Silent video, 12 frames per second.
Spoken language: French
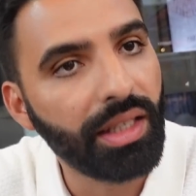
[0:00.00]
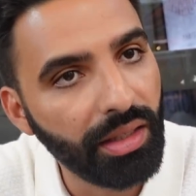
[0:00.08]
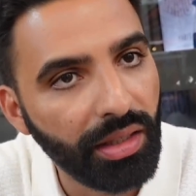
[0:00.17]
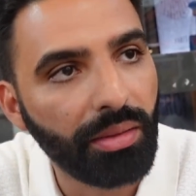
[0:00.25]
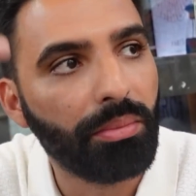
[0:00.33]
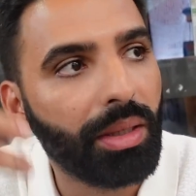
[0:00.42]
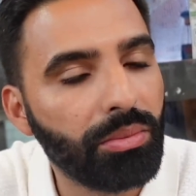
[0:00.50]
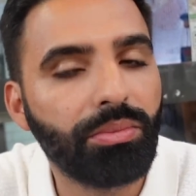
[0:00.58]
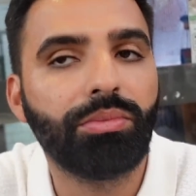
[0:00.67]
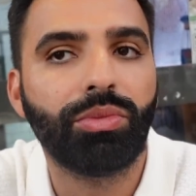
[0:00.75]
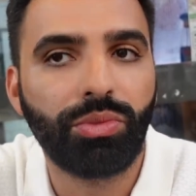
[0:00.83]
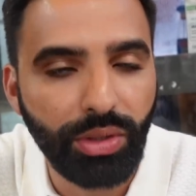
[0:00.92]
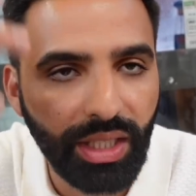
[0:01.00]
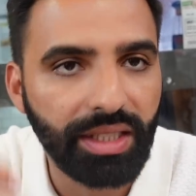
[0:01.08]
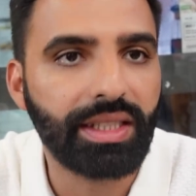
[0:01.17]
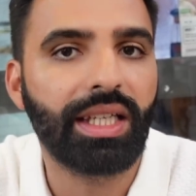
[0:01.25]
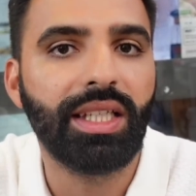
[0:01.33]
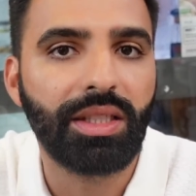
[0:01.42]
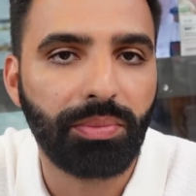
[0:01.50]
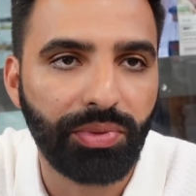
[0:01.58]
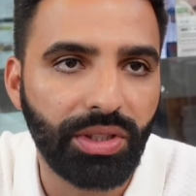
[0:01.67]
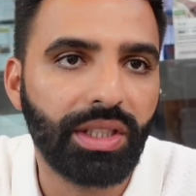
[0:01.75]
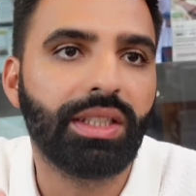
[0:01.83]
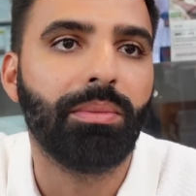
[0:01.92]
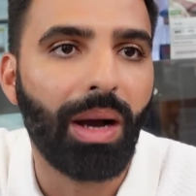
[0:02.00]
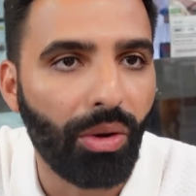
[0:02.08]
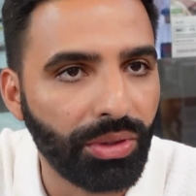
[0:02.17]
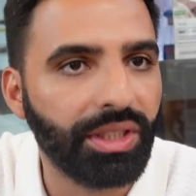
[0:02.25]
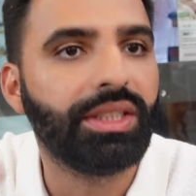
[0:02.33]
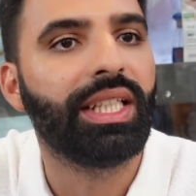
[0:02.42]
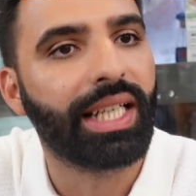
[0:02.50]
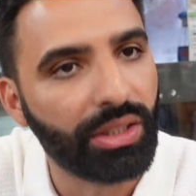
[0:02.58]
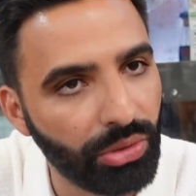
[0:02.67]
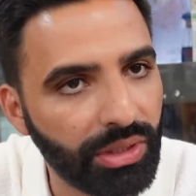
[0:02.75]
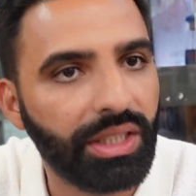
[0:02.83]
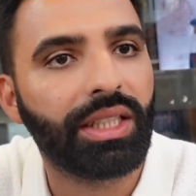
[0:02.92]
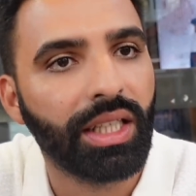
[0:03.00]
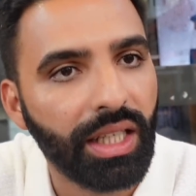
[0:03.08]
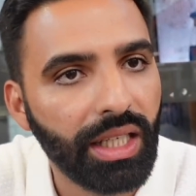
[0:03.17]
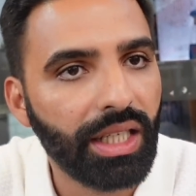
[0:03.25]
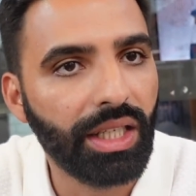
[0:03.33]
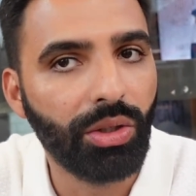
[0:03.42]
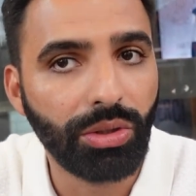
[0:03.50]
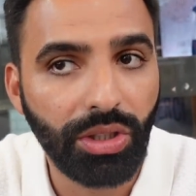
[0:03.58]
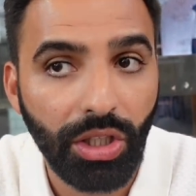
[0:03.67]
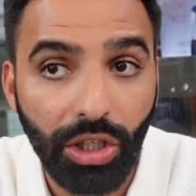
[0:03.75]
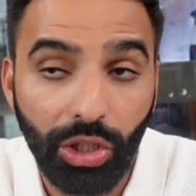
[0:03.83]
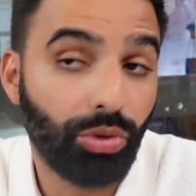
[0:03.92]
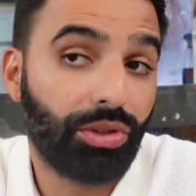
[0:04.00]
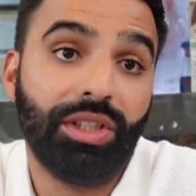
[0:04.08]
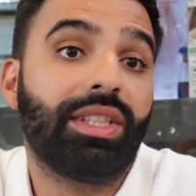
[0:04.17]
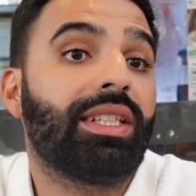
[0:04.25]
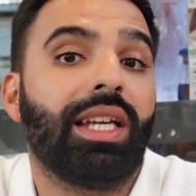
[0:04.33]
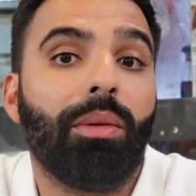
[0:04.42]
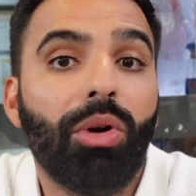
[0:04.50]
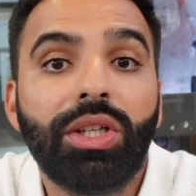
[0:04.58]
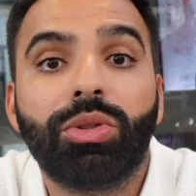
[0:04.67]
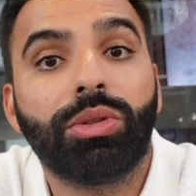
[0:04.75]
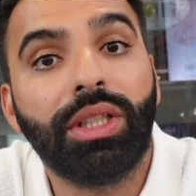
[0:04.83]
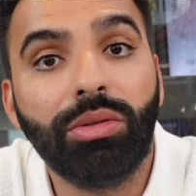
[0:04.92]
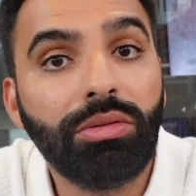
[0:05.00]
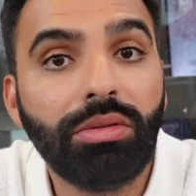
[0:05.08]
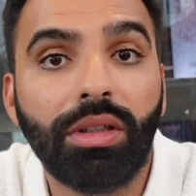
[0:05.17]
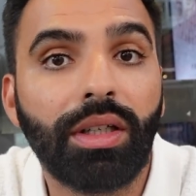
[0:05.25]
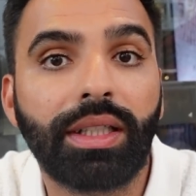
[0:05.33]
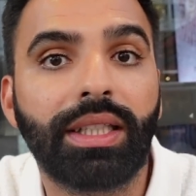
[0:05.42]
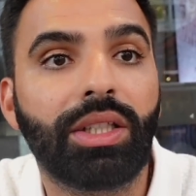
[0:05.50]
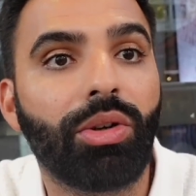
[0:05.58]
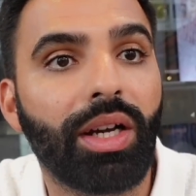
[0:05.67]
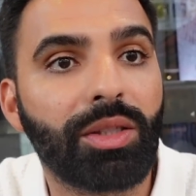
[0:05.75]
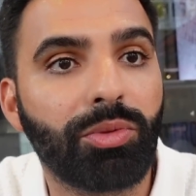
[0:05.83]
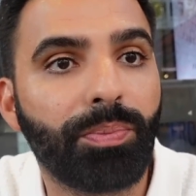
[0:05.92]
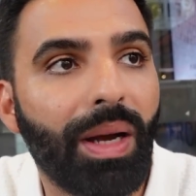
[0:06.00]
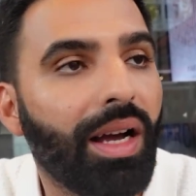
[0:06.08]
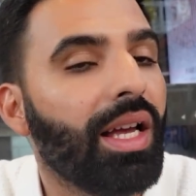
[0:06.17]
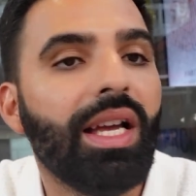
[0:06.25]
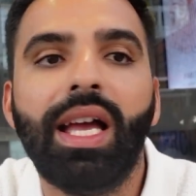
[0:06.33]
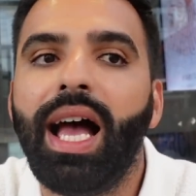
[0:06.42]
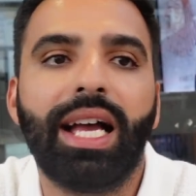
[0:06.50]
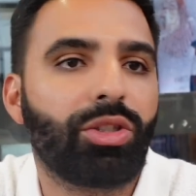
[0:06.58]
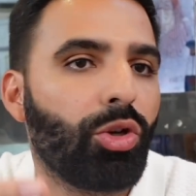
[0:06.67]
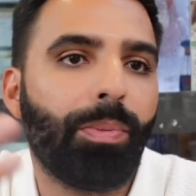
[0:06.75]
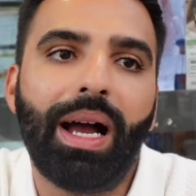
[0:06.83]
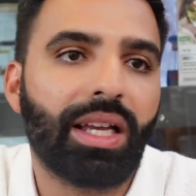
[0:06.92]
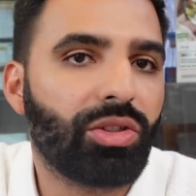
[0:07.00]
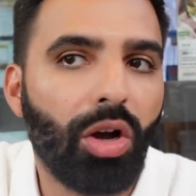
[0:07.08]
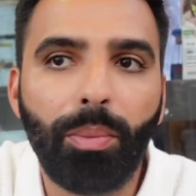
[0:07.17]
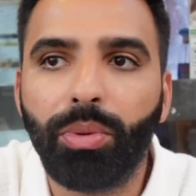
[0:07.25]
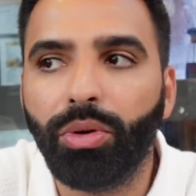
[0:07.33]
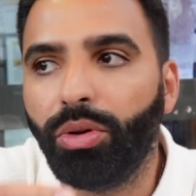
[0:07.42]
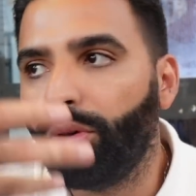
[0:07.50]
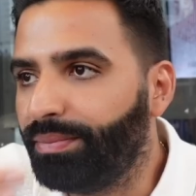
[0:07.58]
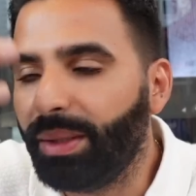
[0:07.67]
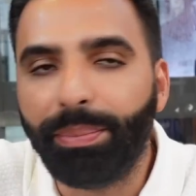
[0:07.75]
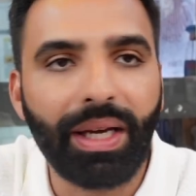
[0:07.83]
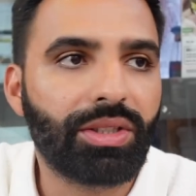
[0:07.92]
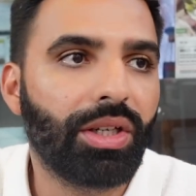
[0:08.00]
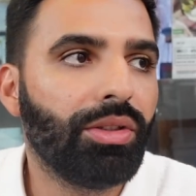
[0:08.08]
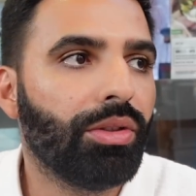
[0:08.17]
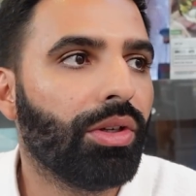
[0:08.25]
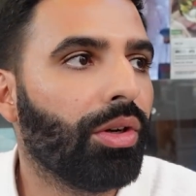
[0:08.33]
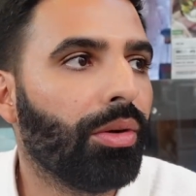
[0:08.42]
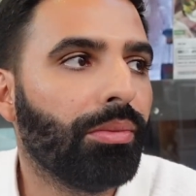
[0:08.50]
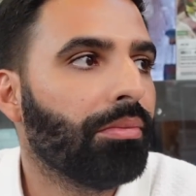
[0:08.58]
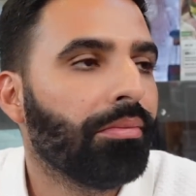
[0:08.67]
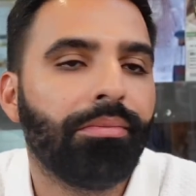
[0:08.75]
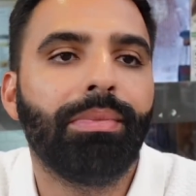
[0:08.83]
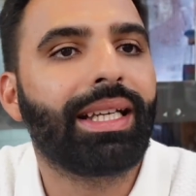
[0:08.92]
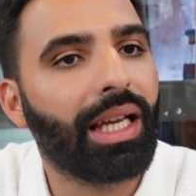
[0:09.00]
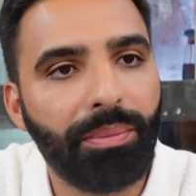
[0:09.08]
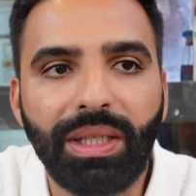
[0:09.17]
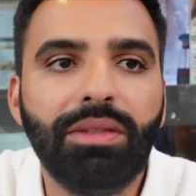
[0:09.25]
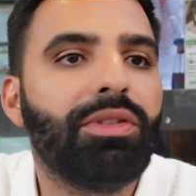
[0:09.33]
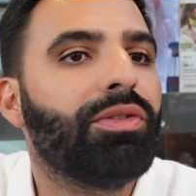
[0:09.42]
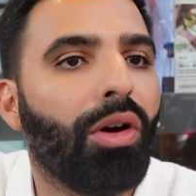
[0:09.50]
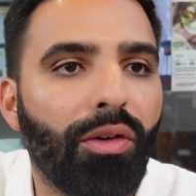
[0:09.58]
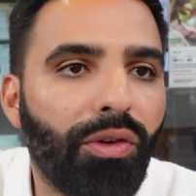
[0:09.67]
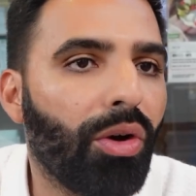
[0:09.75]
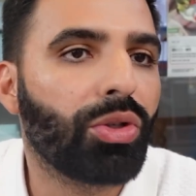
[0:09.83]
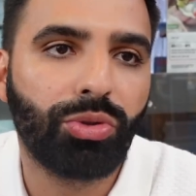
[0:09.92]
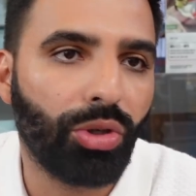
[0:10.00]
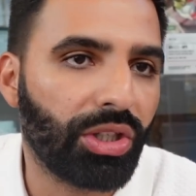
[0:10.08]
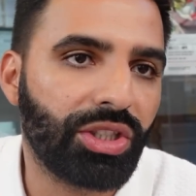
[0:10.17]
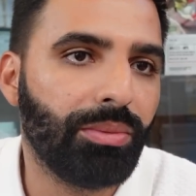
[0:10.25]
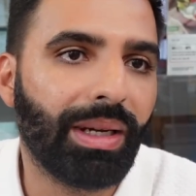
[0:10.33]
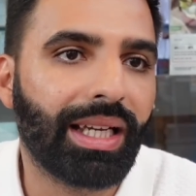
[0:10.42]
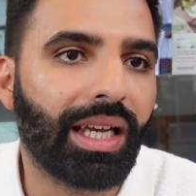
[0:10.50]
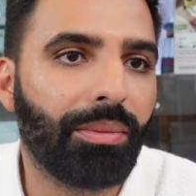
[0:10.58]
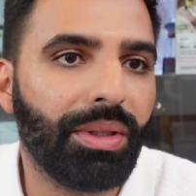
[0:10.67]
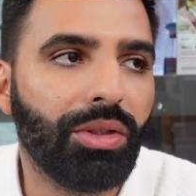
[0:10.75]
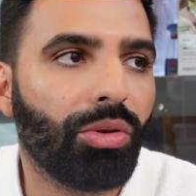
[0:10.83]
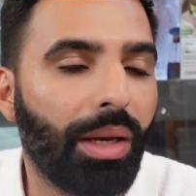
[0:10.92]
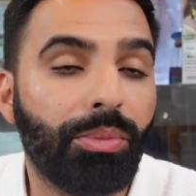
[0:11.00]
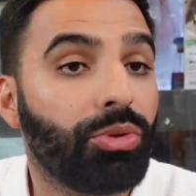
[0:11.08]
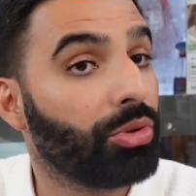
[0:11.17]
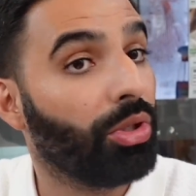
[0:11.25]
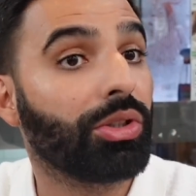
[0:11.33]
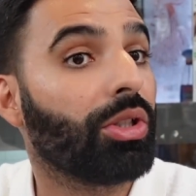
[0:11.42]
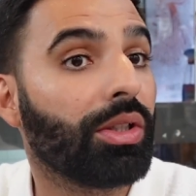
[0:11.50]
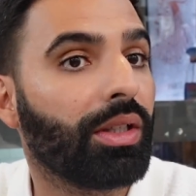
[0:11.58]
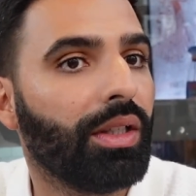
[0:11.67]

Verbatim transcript: Et même dans le christianisme, c'est des maronites, des catholiques et autres. Et donc nécessairement, ils ont des noms euh, qui ne correspondent pas à ce que, par exemple, des personnes euh, maghrébines vivant en France ou d'origine maghrébine ont l'habitude d'entendre.